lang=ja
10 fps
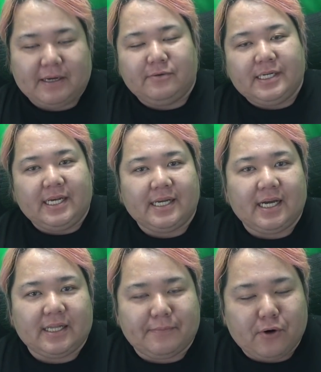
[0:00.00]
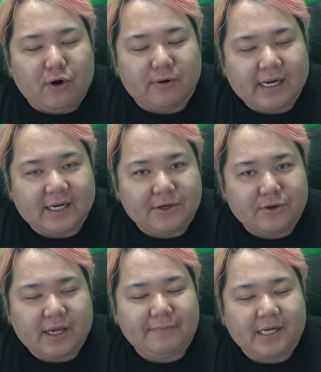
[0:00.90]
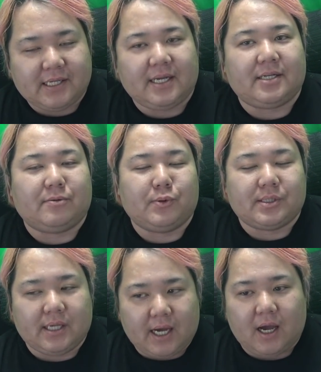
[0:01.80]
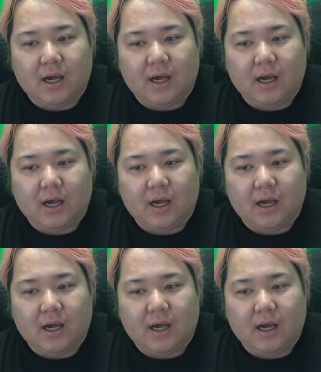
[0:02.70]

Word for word: まあ、ウイイレ以外でも、なんかいろいろゲームやりたいなと思って、